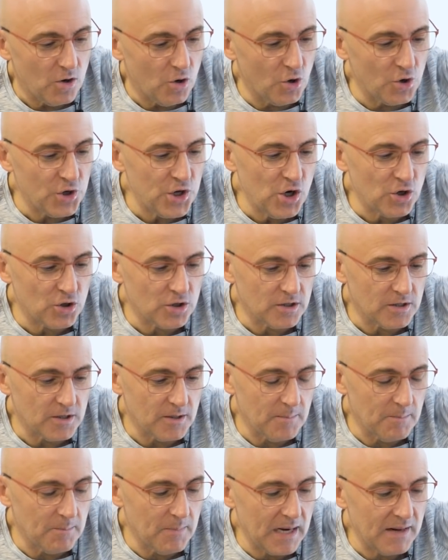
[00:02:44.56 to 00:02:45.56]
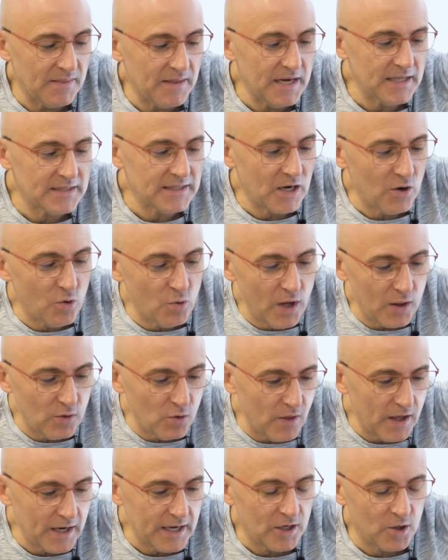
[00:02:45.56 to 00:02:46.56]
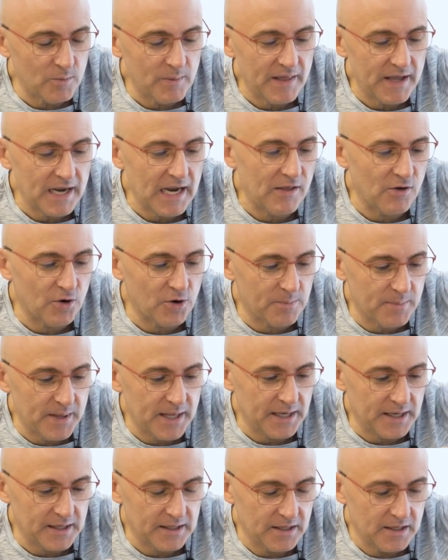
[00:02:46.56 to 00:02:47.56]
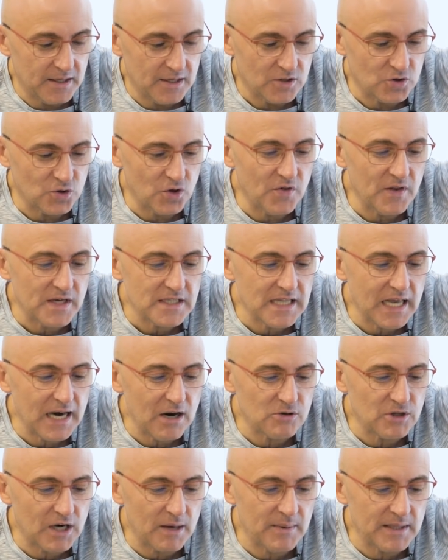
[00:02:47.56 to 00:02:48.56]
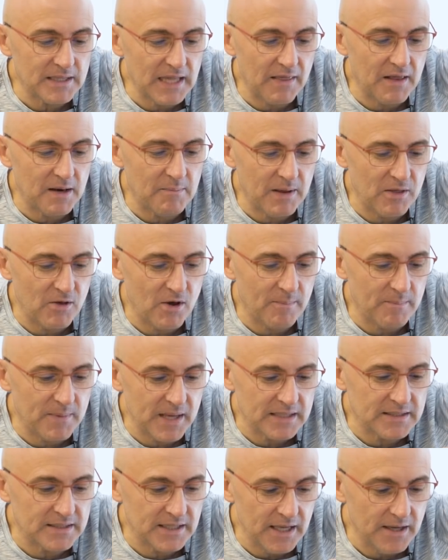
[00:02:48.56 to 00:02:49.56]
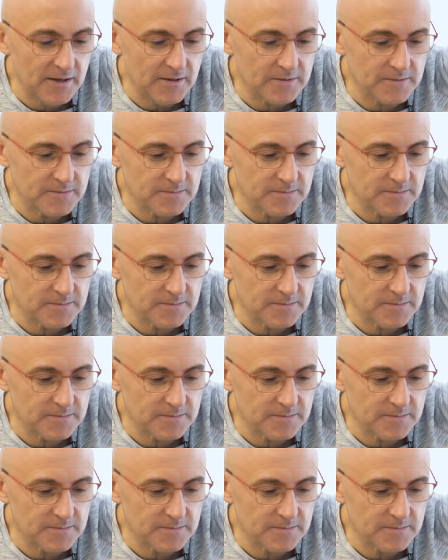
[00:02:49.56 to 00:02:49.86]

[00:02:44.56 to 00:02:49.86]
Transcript: Onión, Maldini, tengo una duda que no me deja dormir. ¿Dónde está la otra mitad del medio ambiente?